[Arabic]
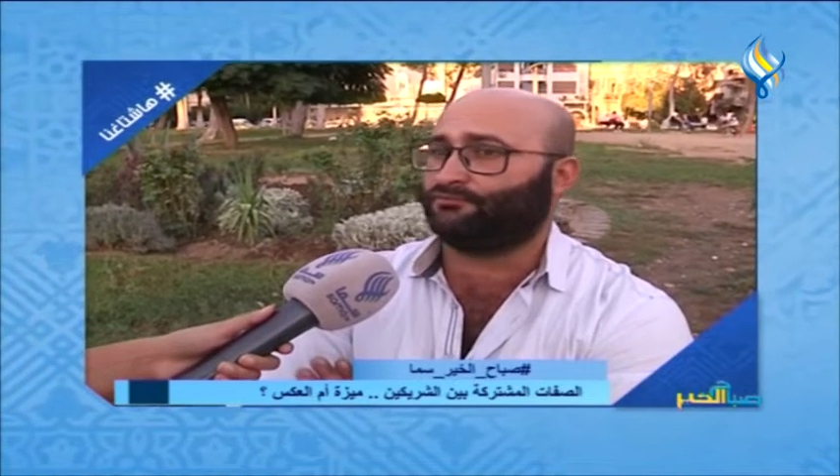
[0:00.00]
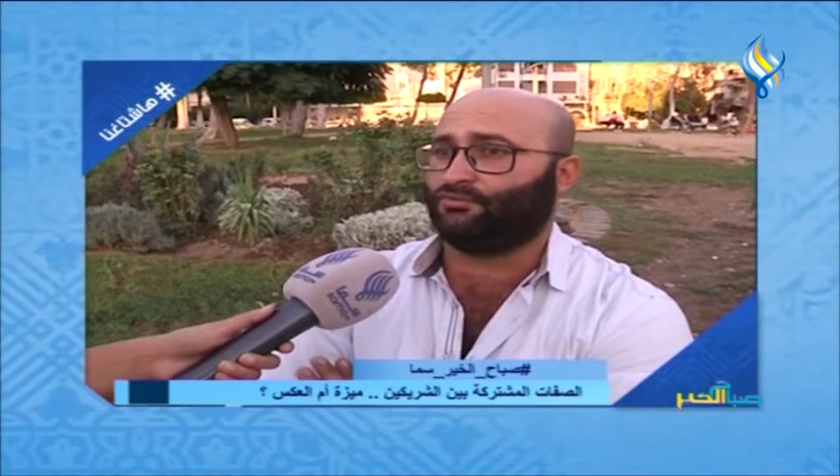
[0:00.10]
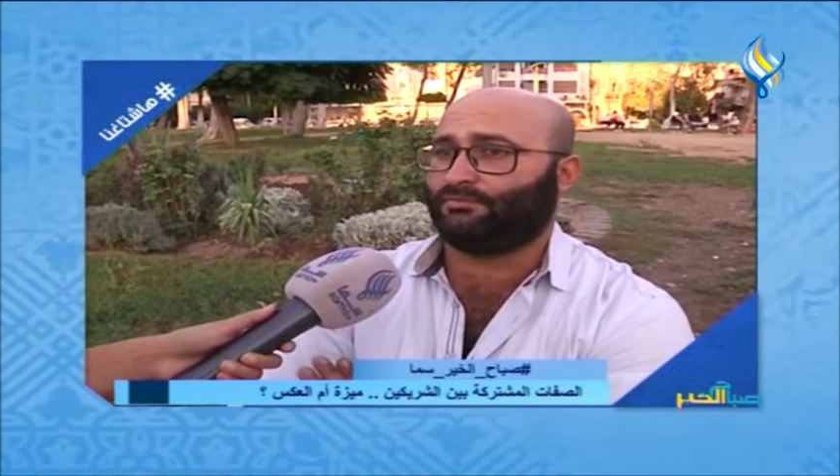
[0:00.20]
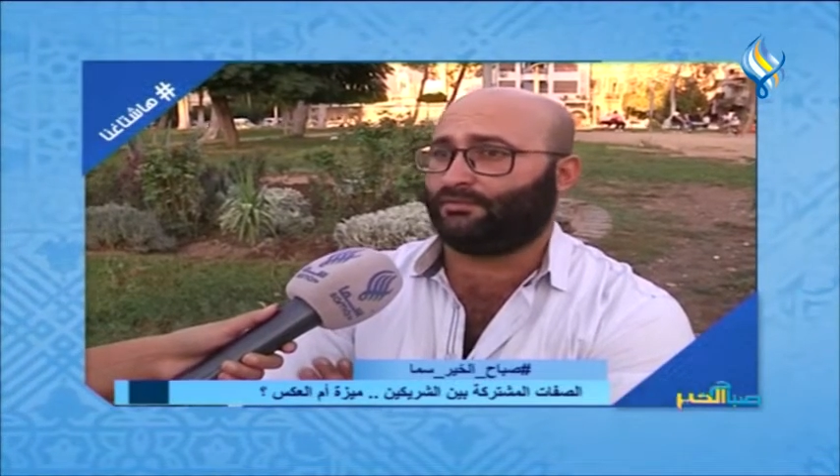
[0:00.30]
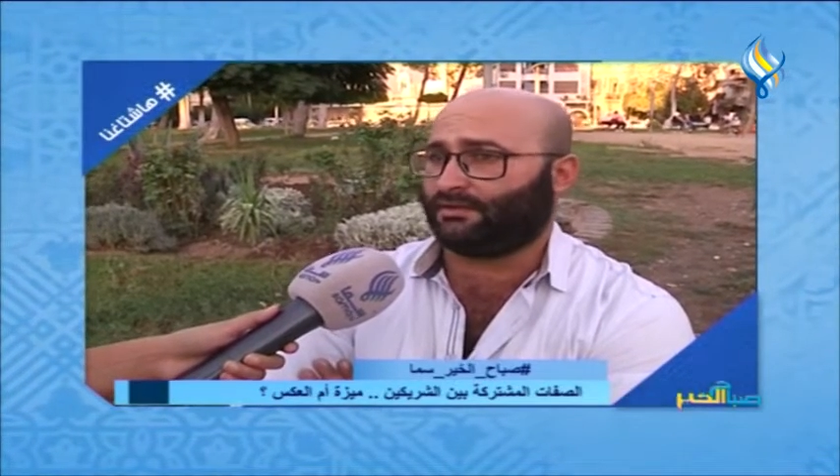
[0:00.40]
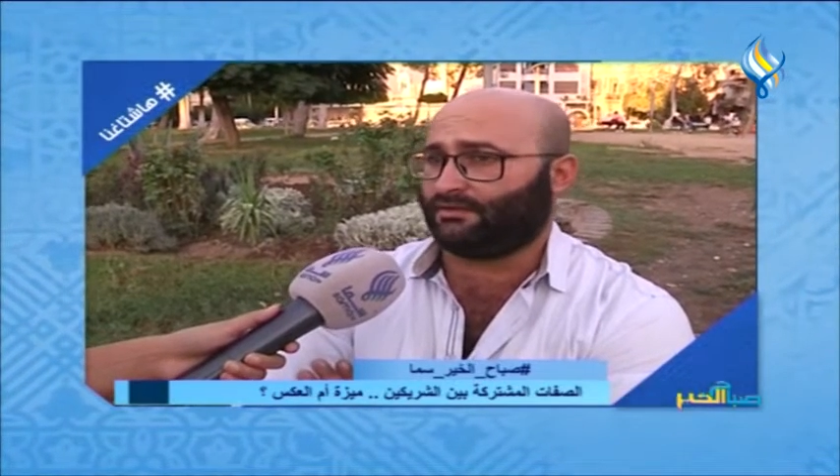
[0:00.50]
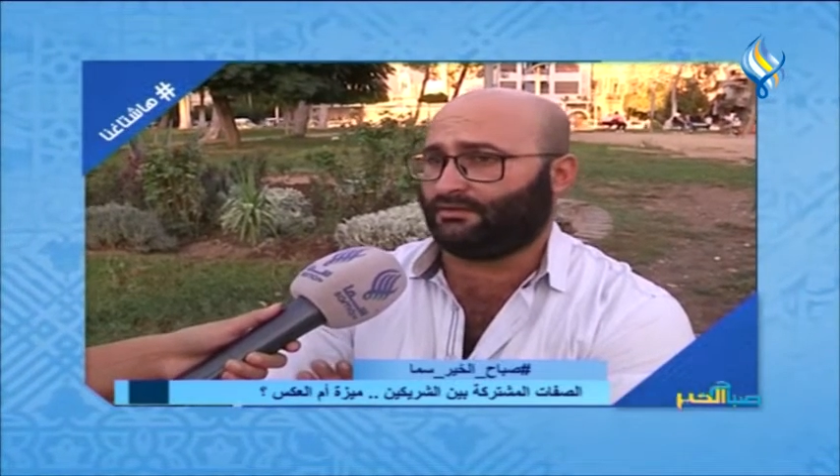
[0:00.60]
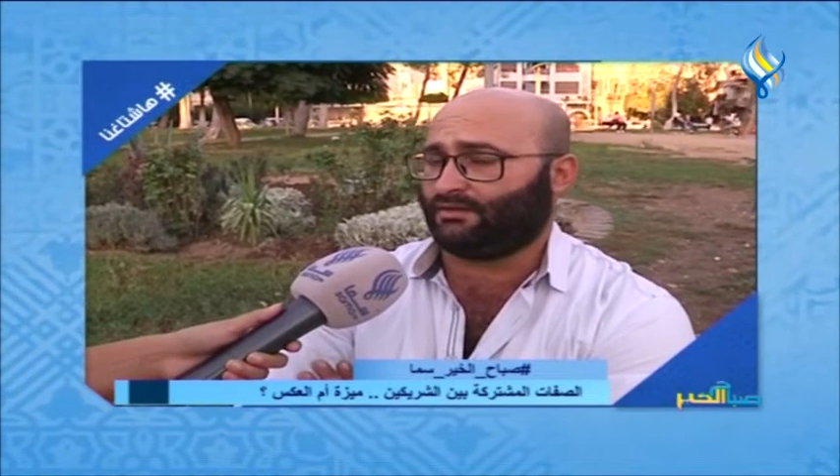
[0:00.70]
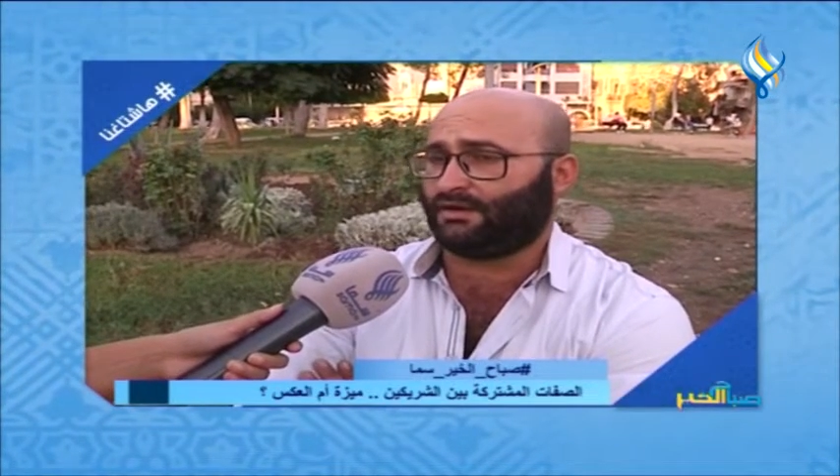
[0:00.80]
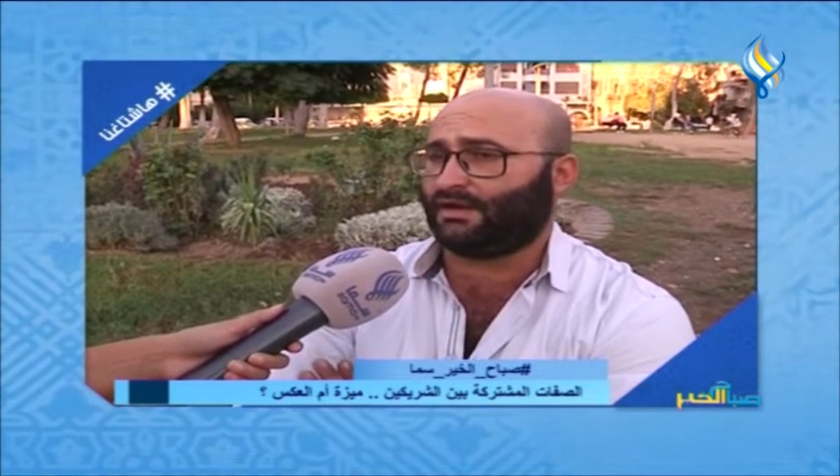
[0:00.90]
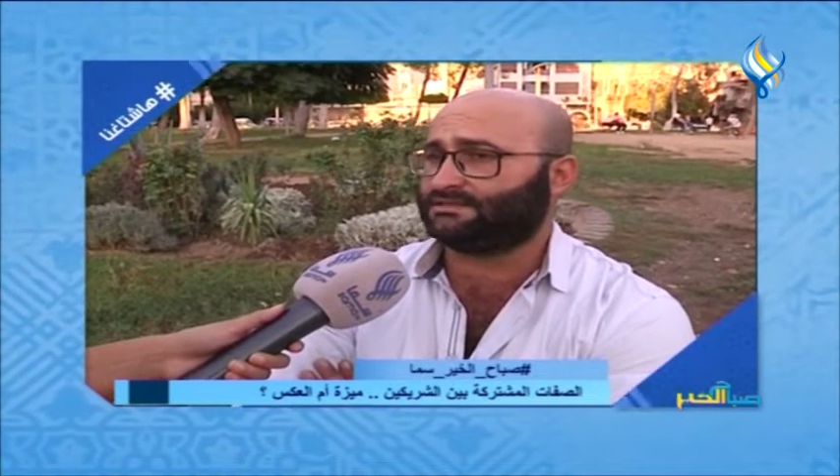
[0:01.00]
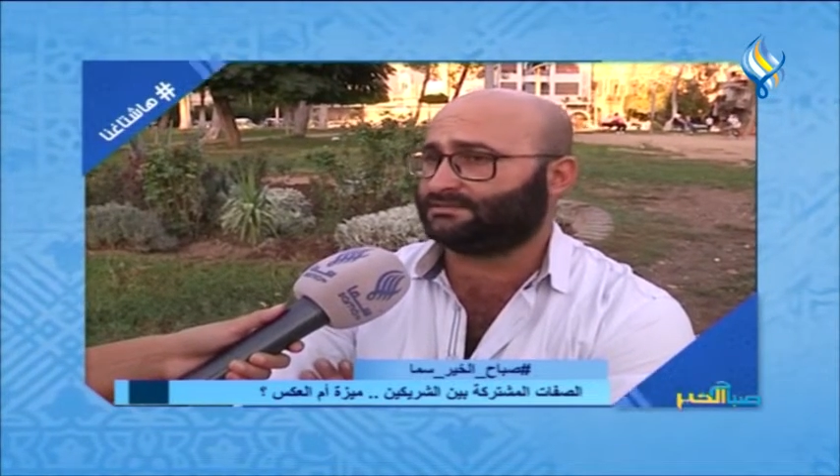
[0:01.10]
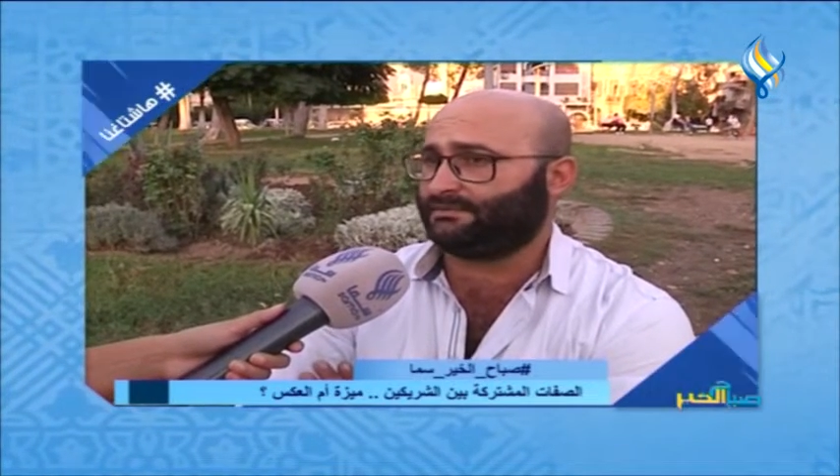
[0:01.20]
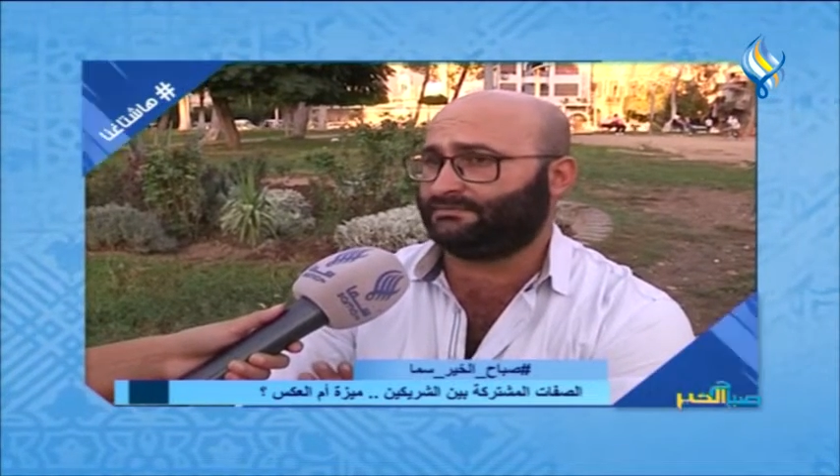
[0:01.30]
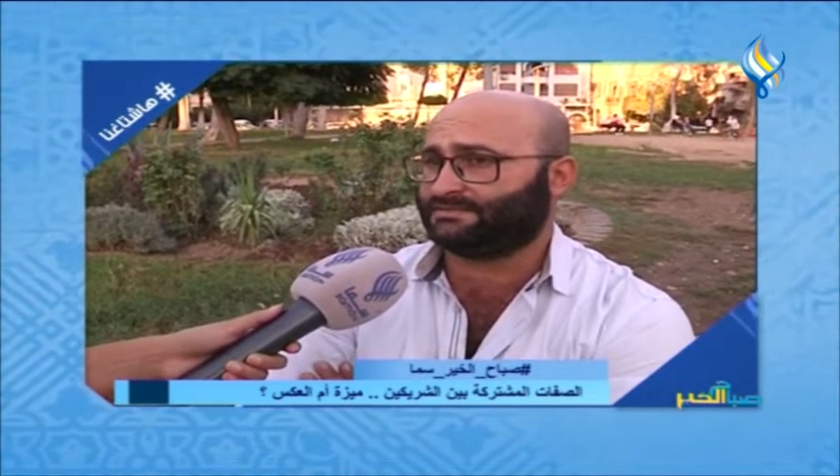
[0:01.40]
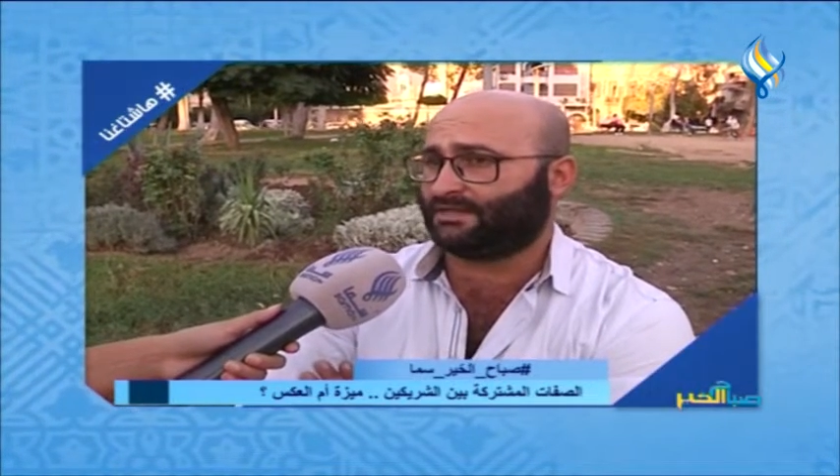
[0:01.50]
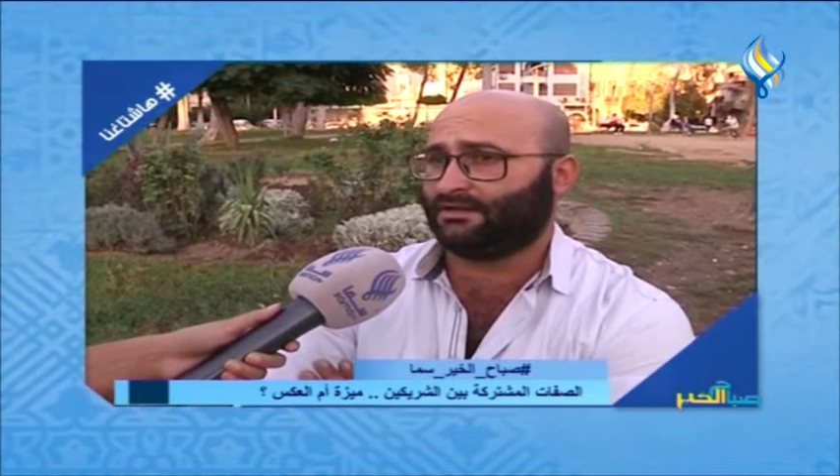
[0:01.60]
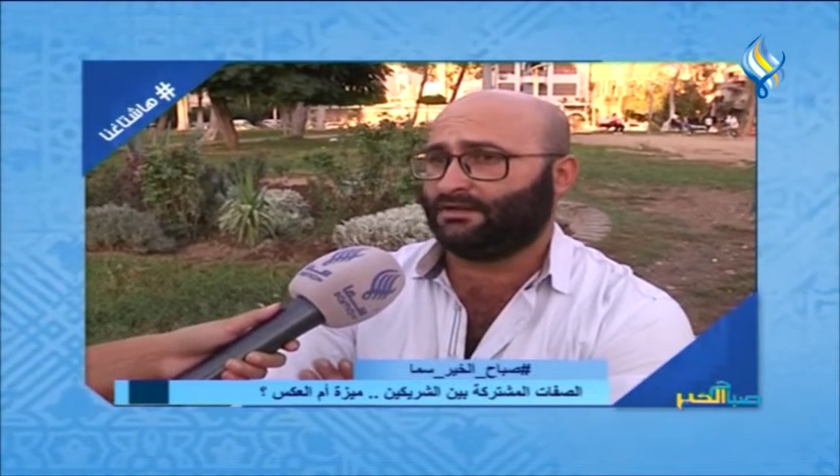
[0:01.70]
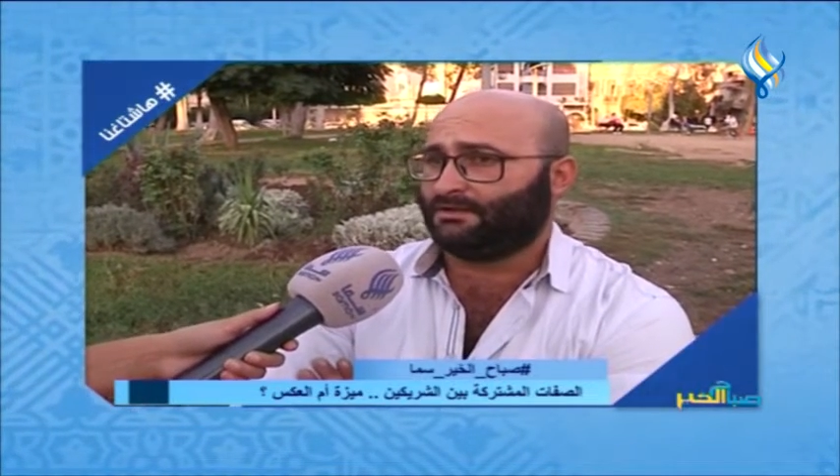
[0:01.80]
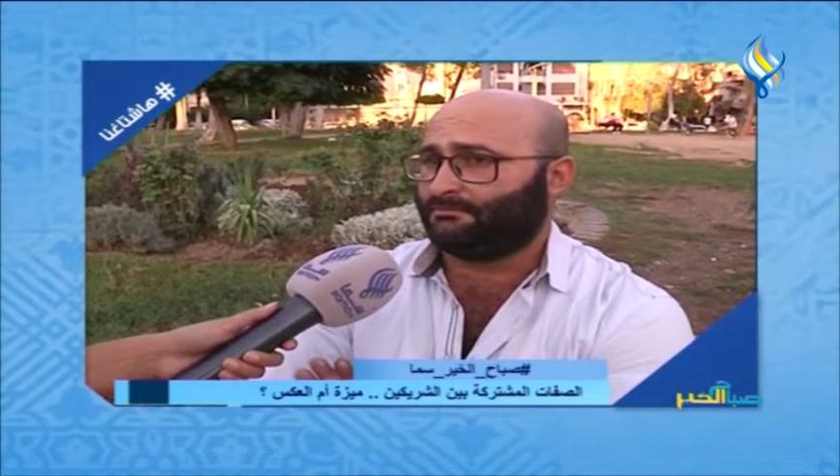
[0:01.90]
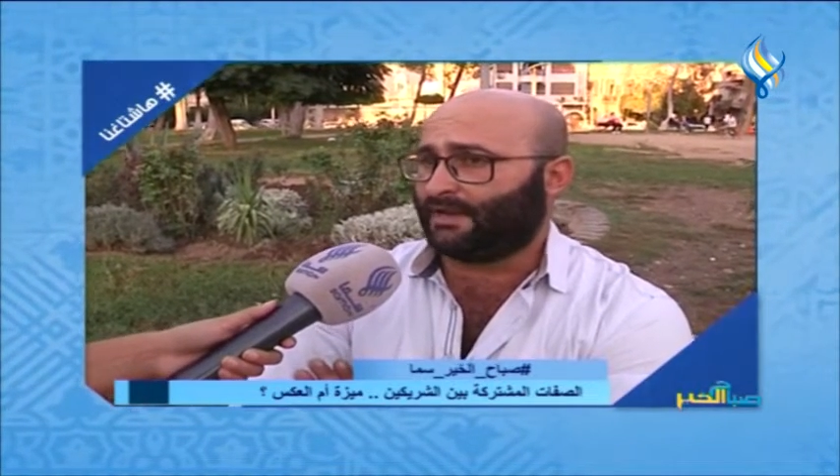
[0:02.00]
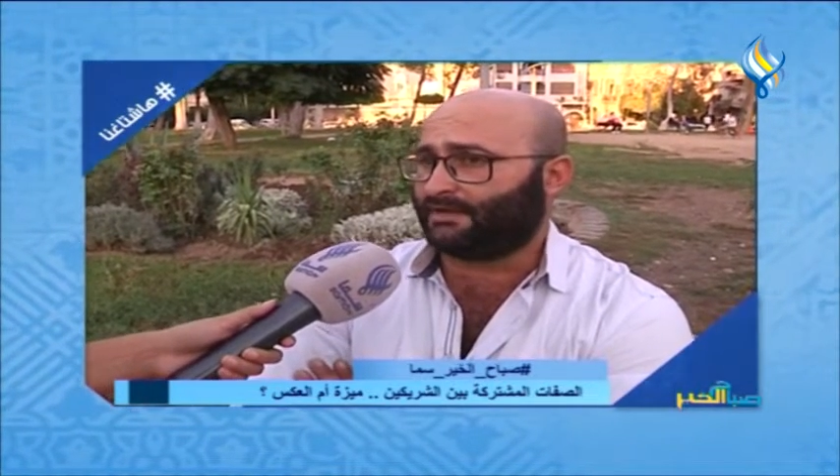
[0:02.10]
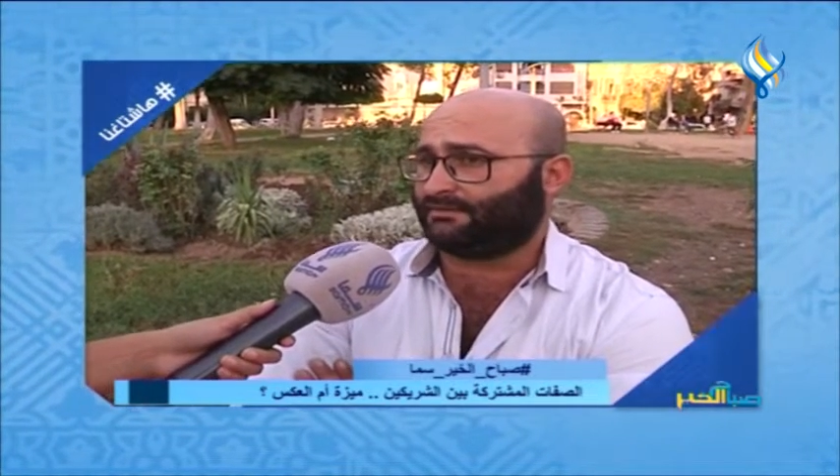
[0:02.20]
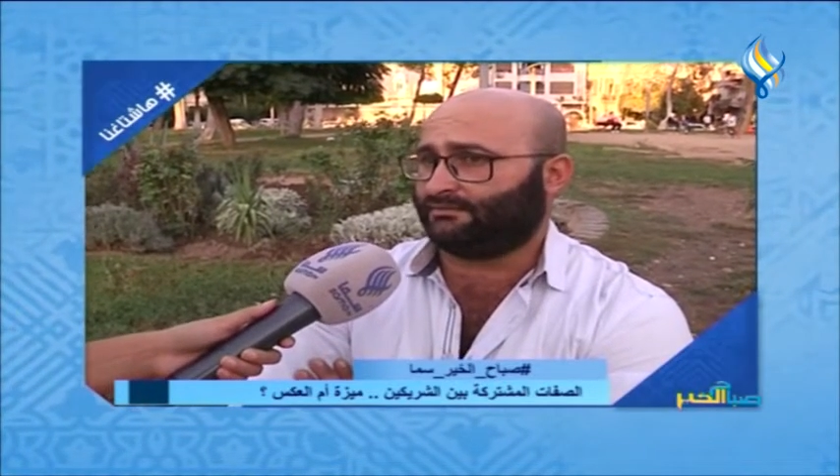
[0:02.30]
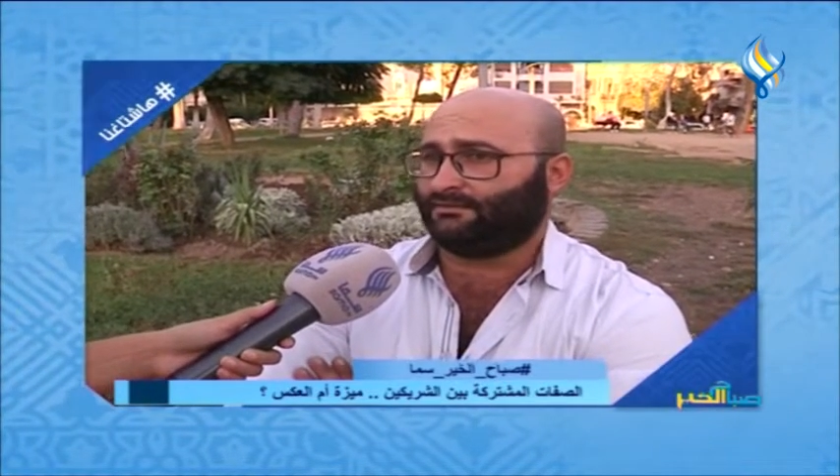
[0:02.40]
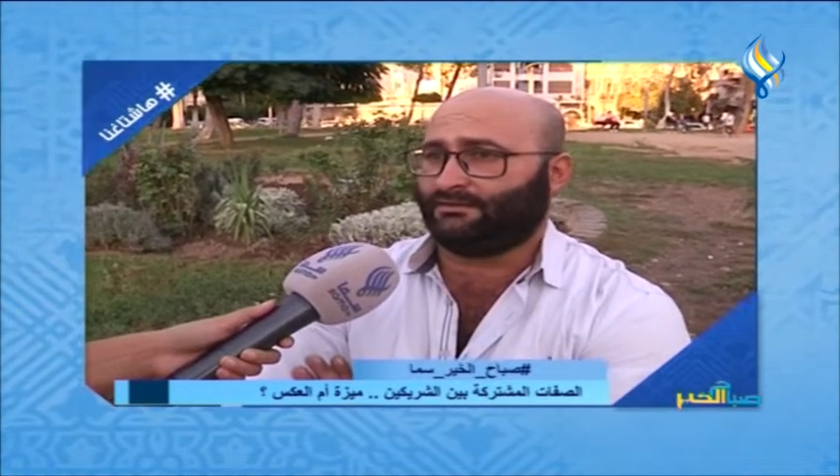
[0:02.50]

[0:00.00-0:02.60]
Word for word: تتفقوا على سبيل المثال بالاكل